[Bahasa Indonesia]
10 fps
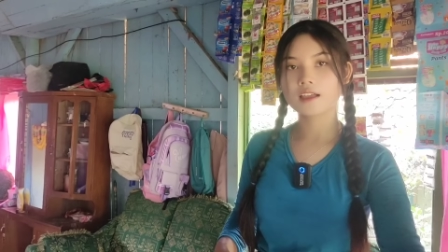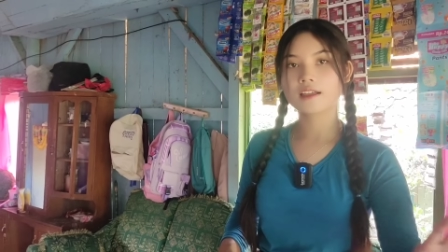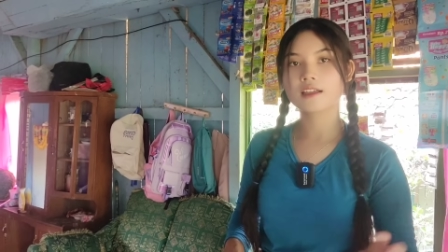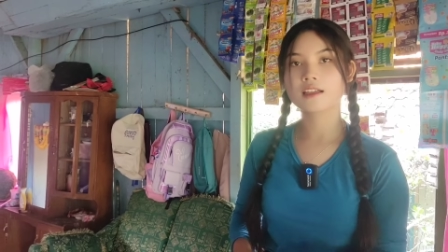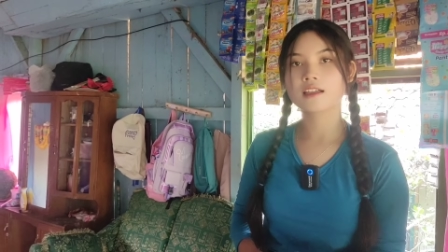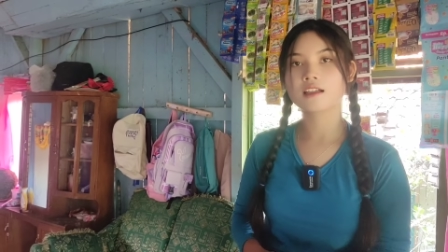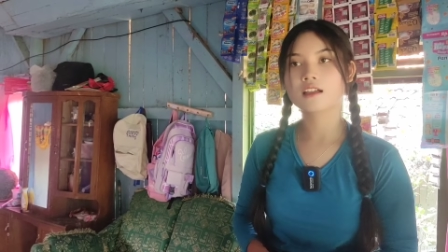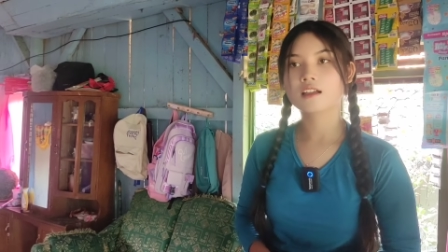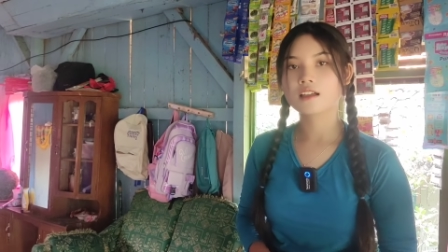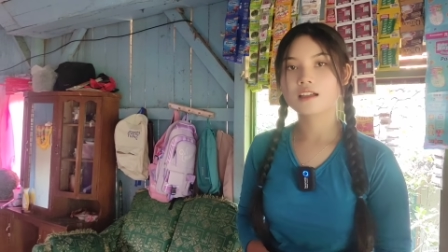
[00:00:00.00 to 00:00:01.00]
Satu
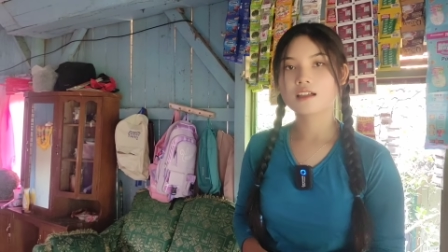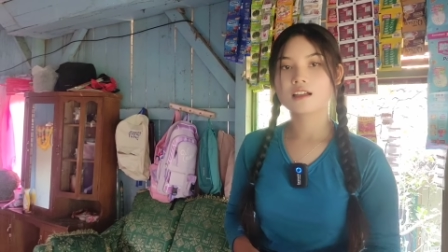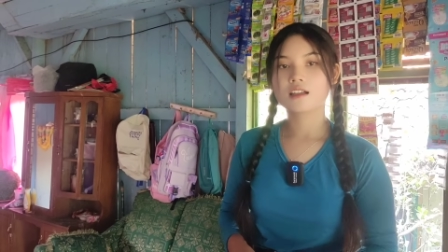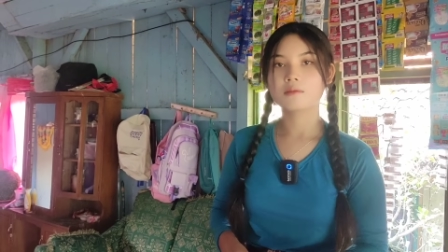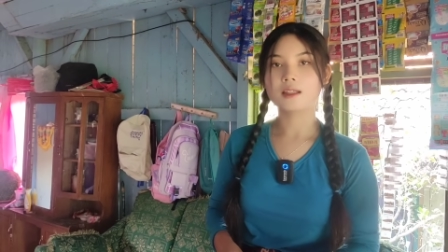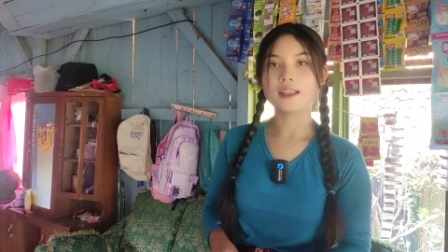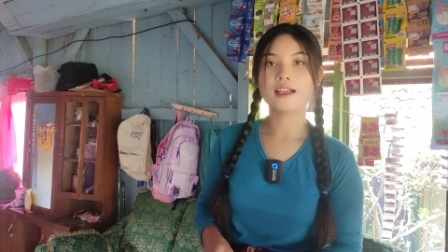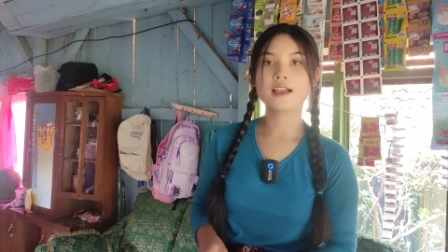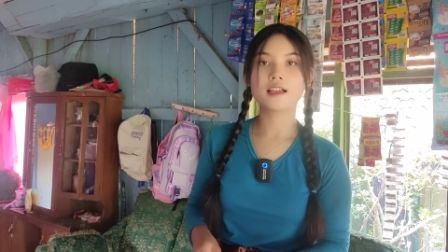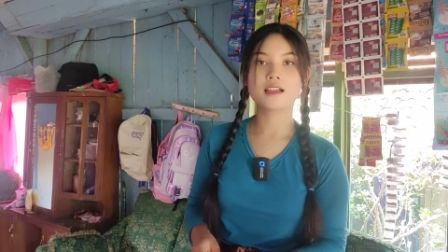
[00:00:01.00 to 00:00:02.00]
sini. Mana?
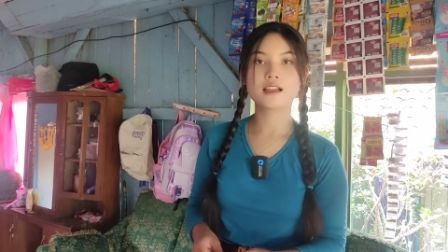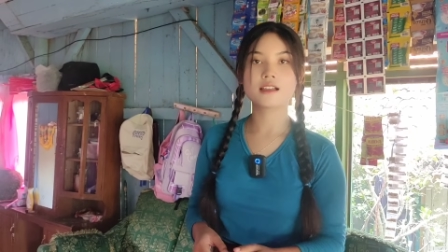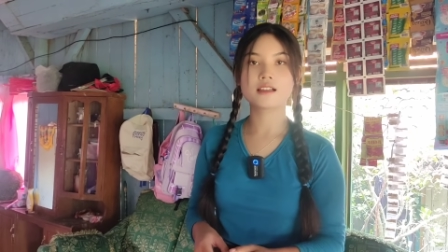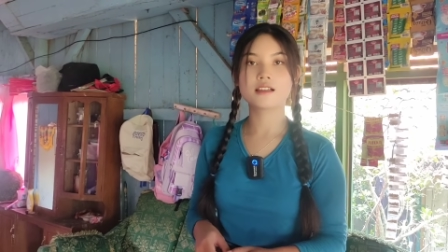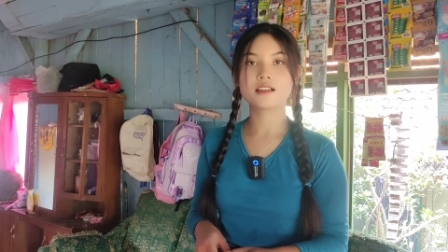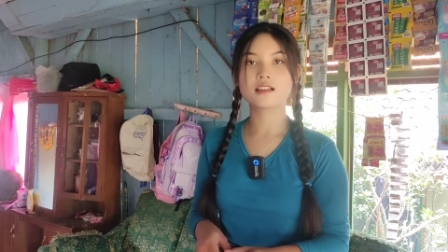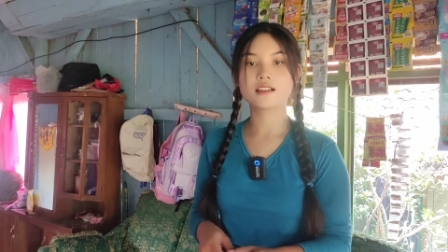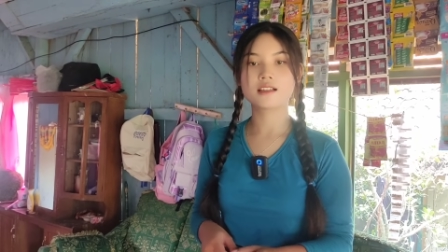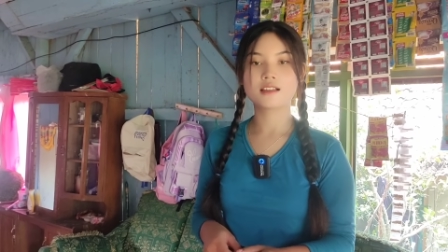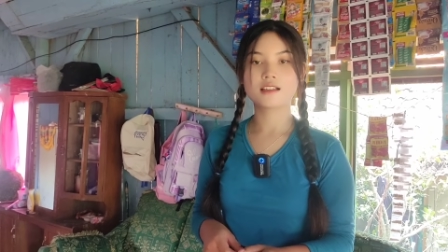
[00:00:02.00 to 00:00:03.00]
Ini
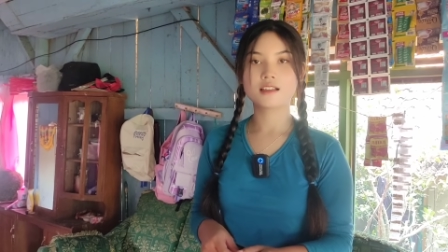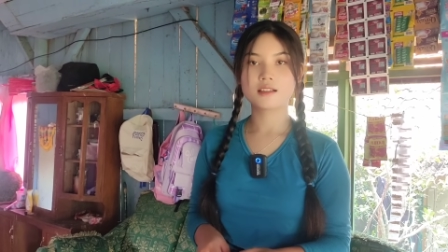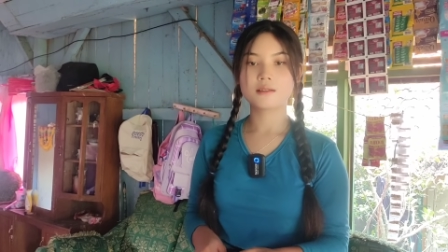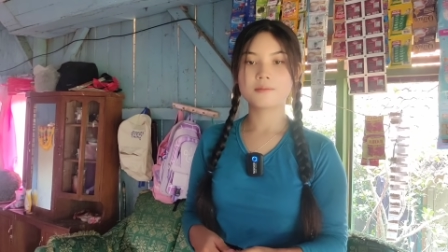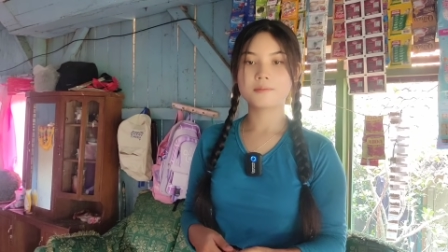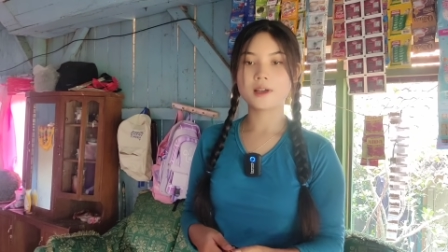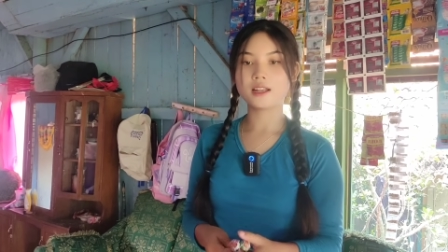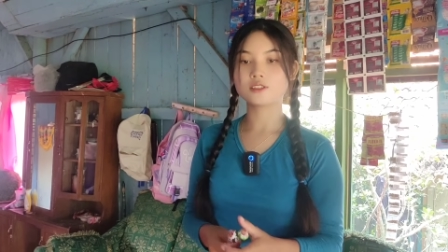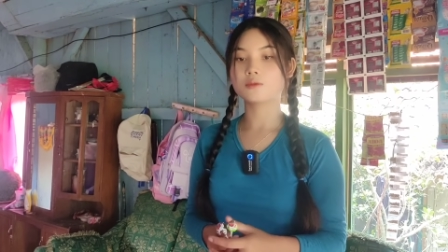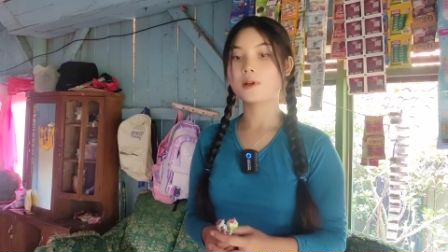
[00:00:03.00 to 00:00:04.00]
disakuin.
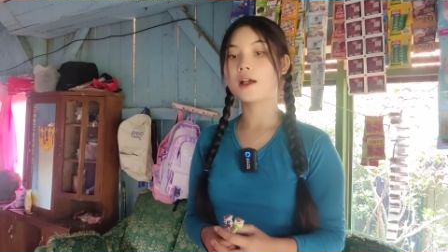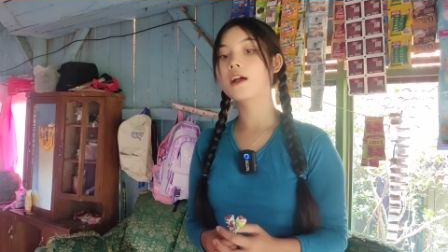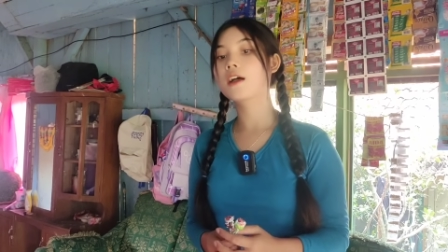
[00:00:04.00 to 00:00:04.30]
Mana coba?